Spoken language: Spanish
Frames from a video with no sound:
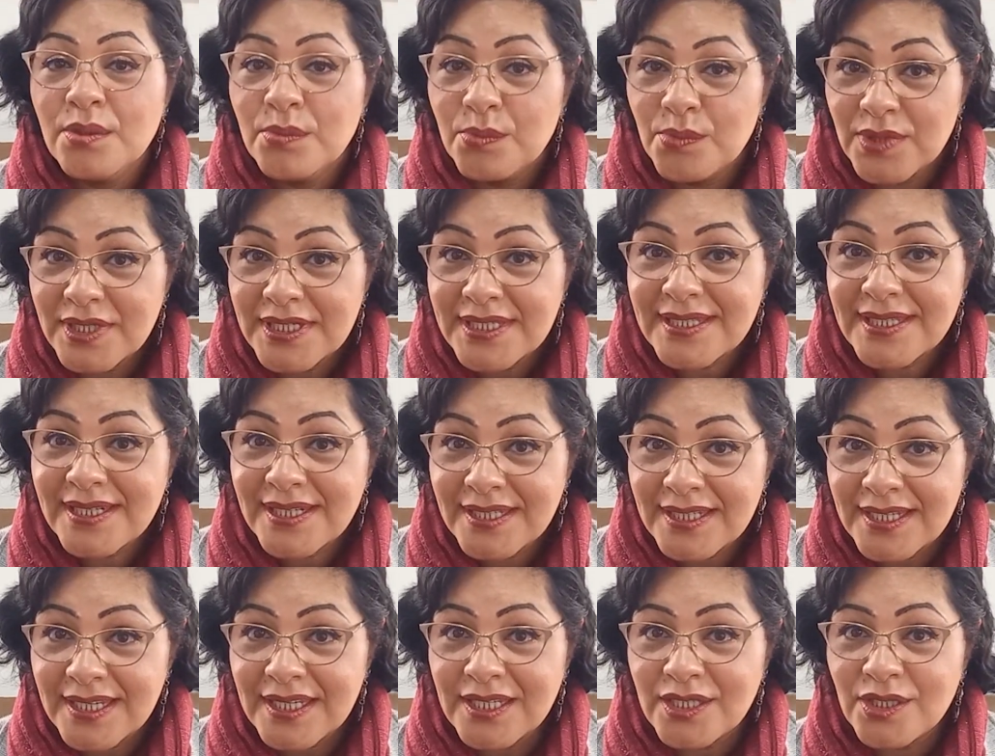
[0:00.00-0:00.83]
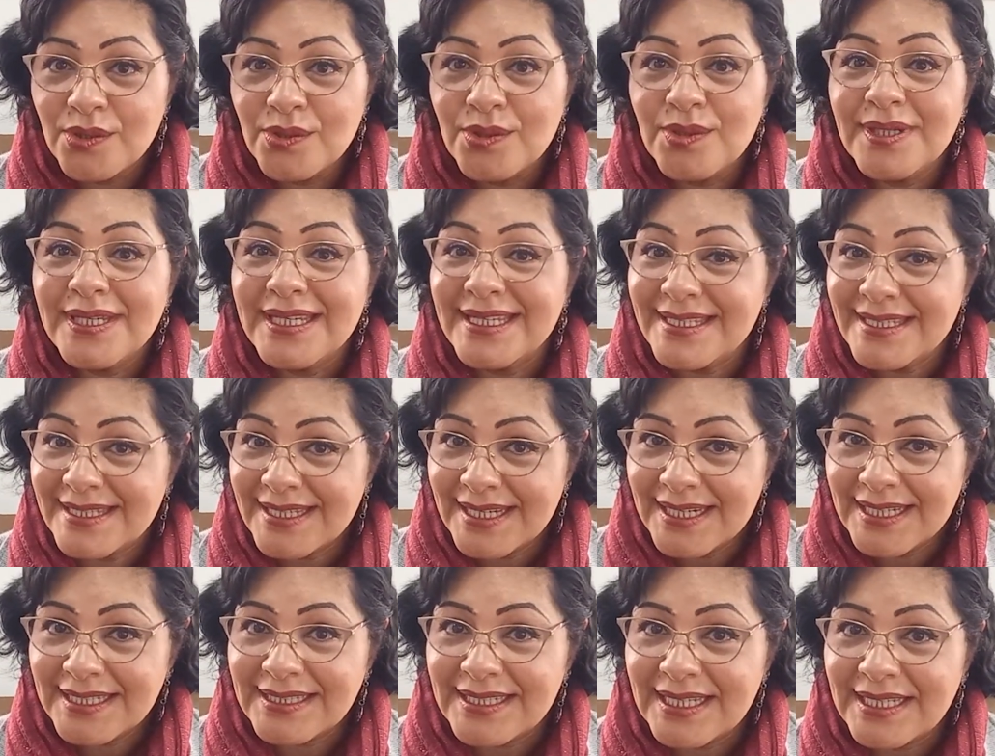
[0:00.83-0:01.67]
Muestra de ello es
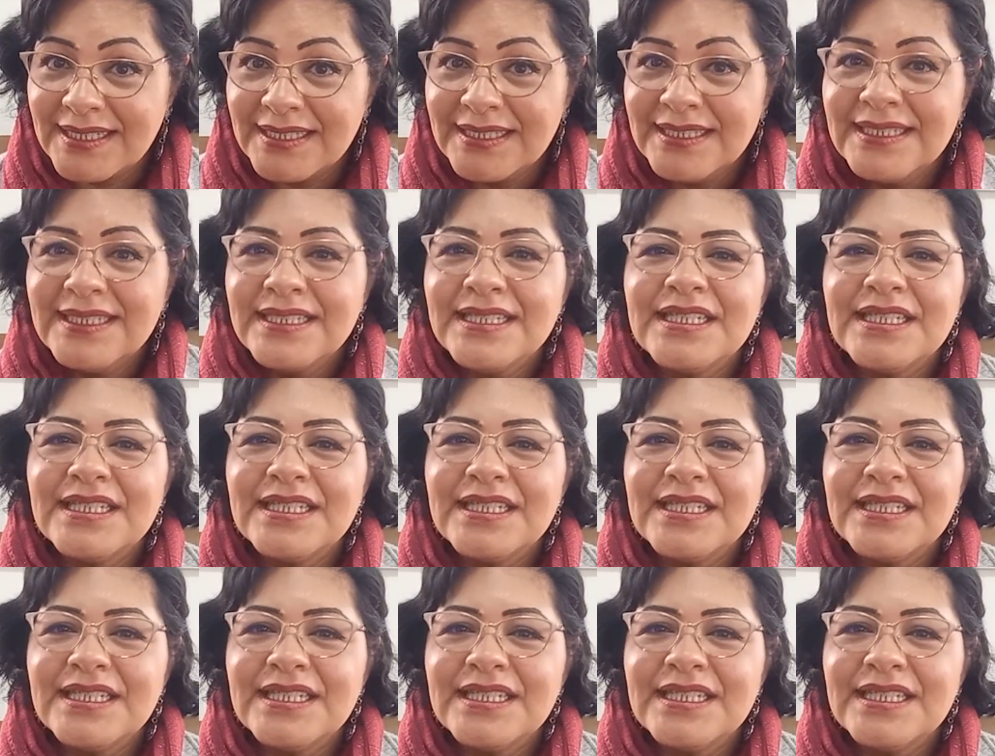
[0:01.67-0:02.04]
Creta,